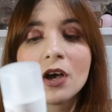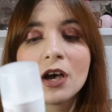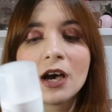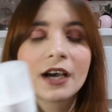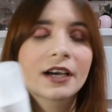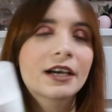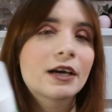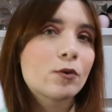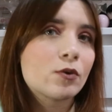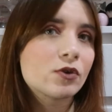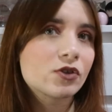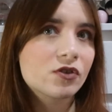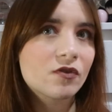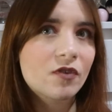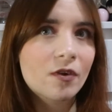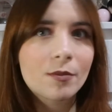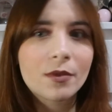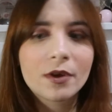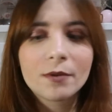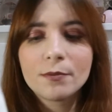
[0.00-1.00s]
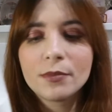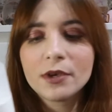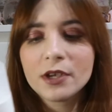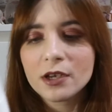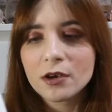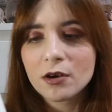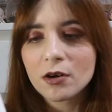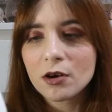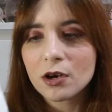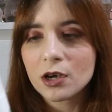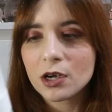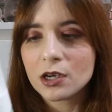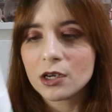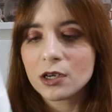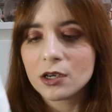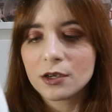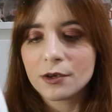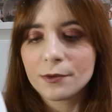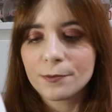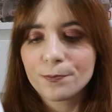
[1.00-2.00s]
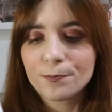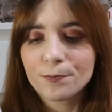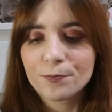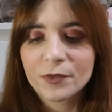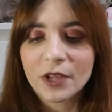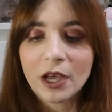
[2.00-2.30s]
anche questo vabbè bio, ehm,